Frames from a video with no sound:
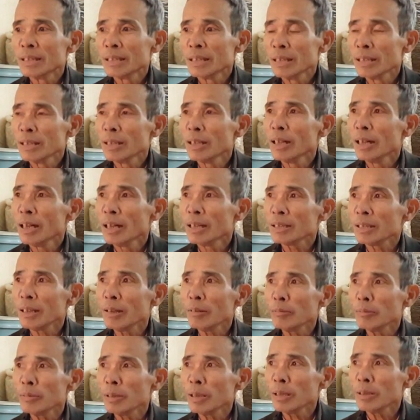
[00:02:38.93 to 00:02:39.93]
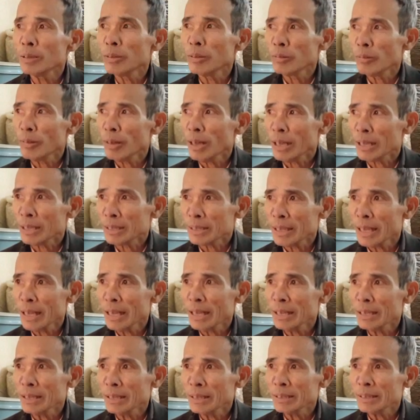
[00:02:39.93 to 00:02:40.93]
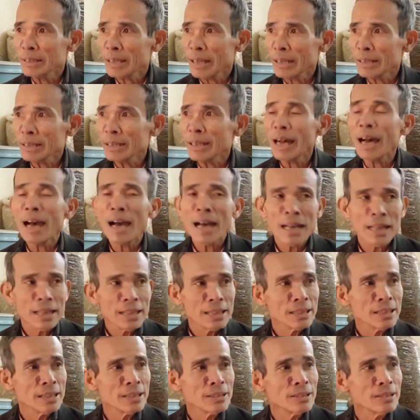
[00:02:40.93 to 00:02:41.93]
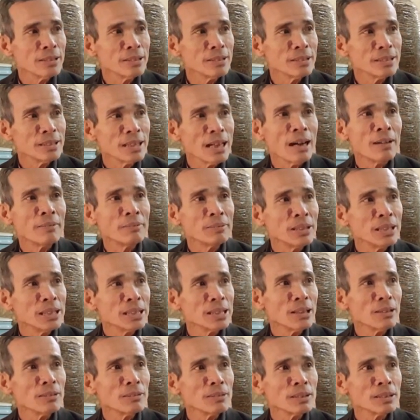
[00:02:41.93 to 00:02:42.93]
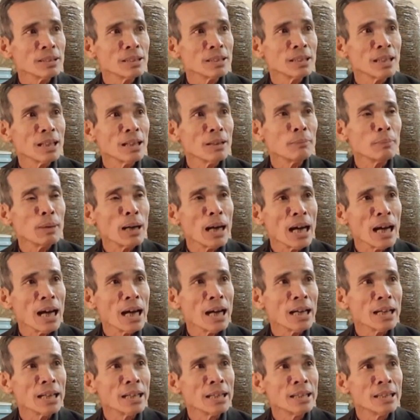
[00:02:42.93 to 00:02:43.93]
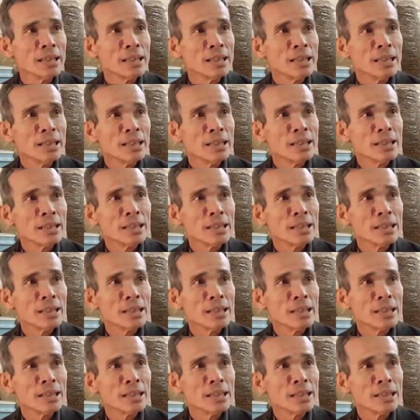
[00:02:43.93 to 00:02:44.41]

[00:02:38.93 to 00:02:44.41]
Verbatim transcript: thì ờ, trong ờ, độ khoảng sang tháng thứ hai thì nó dạ. giảm đi xong từ tháng 3 vâng.